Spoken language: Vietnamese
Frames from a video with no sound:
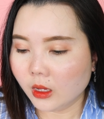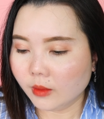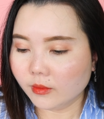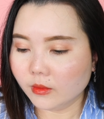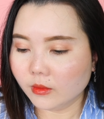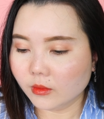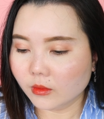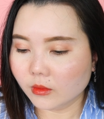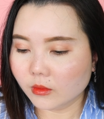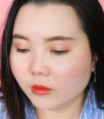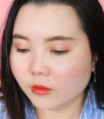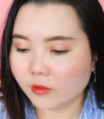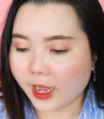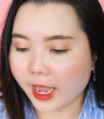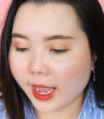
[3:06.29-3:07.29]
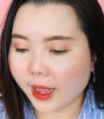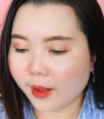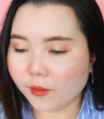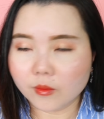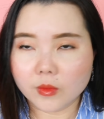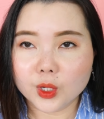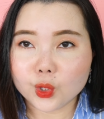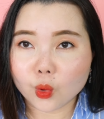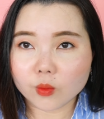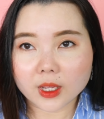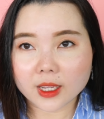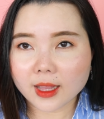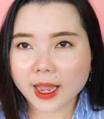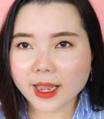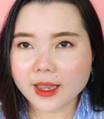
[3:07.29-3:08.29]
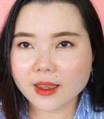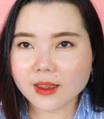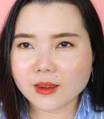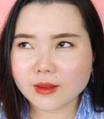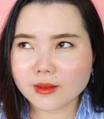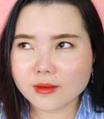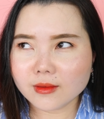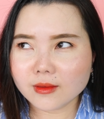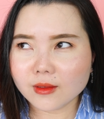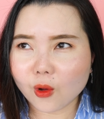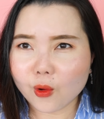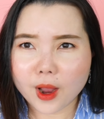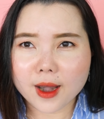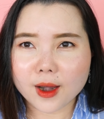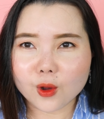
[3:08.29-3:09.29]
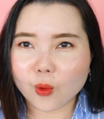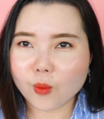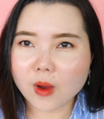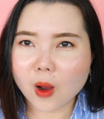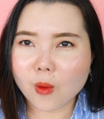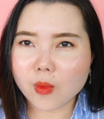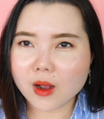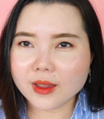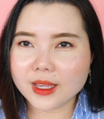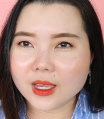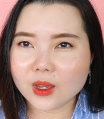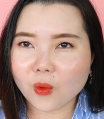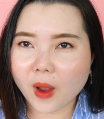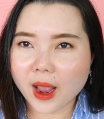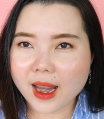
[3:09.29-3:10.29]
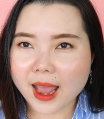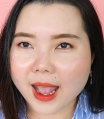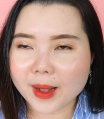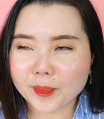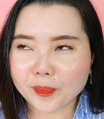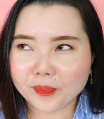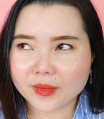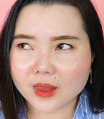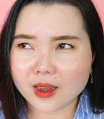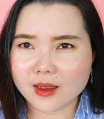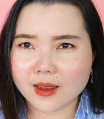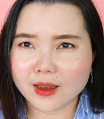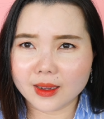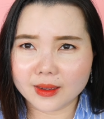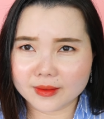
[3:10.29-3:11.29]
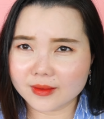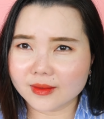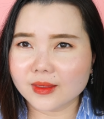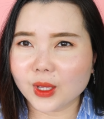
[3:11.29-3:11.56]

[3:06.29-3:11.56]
Ừ, và mình dùng thì thấy ok nó cũng không có gì quá làm uh,